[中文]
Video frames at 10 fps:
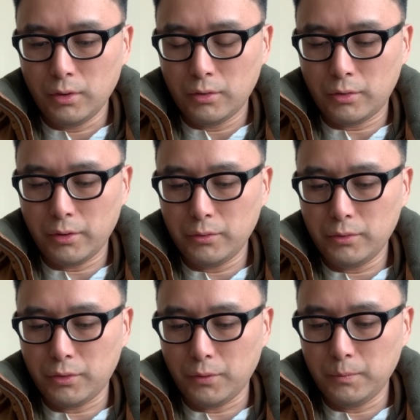淳于
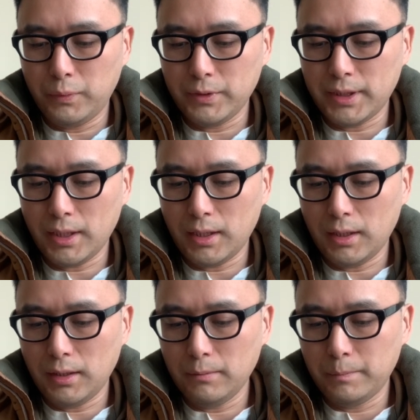琼部下
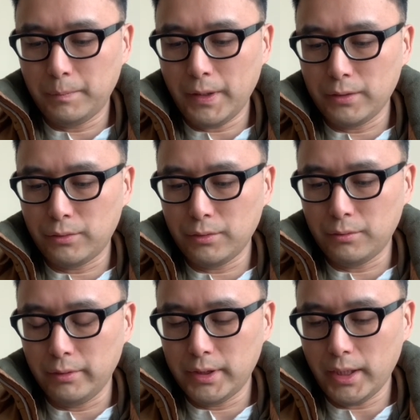败军
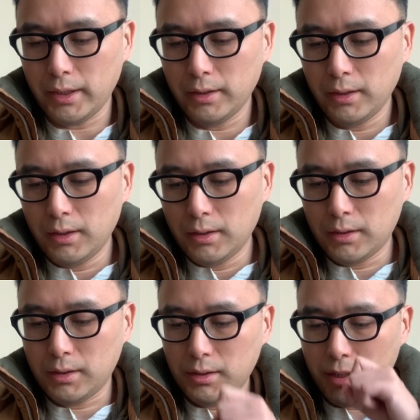回寨，
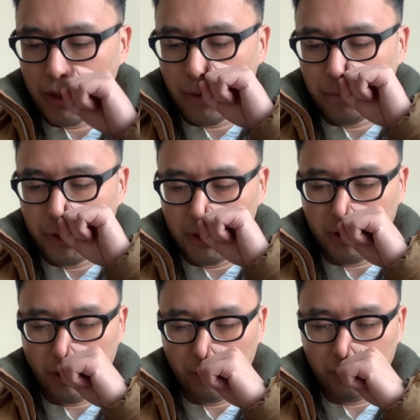至山僻
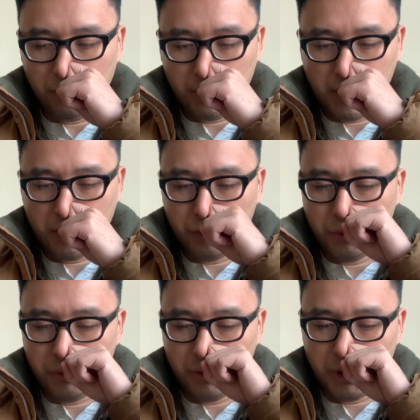小路，正
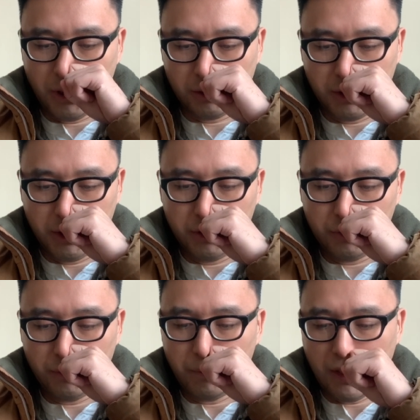欲讲其
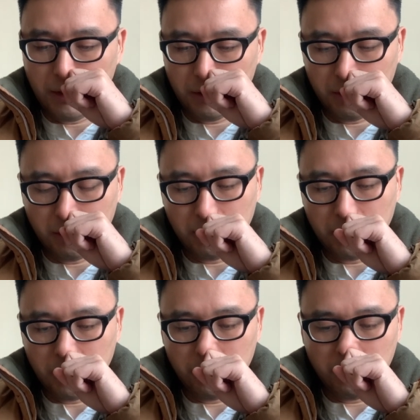军马。
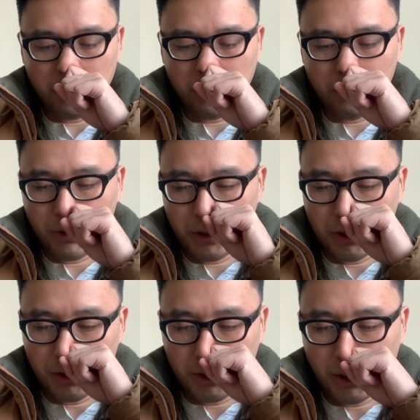齐军问
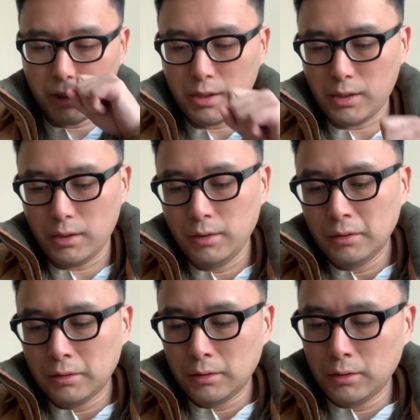之，称是。
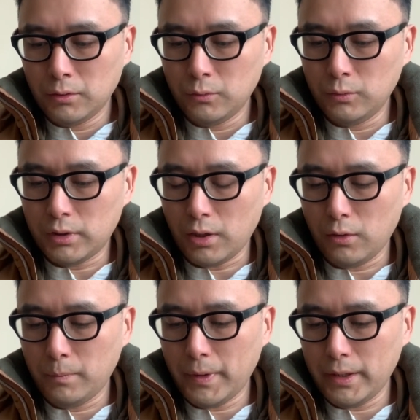乌巢
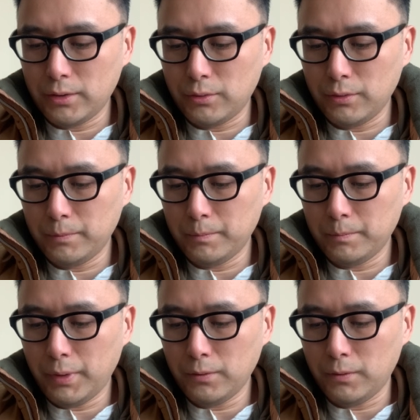败军
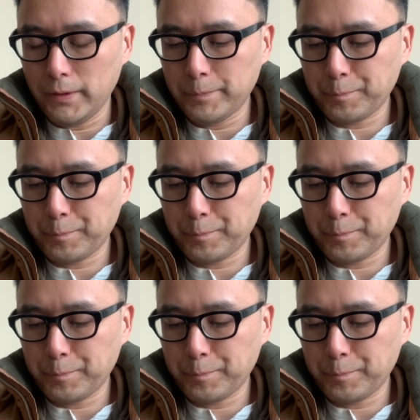奔回，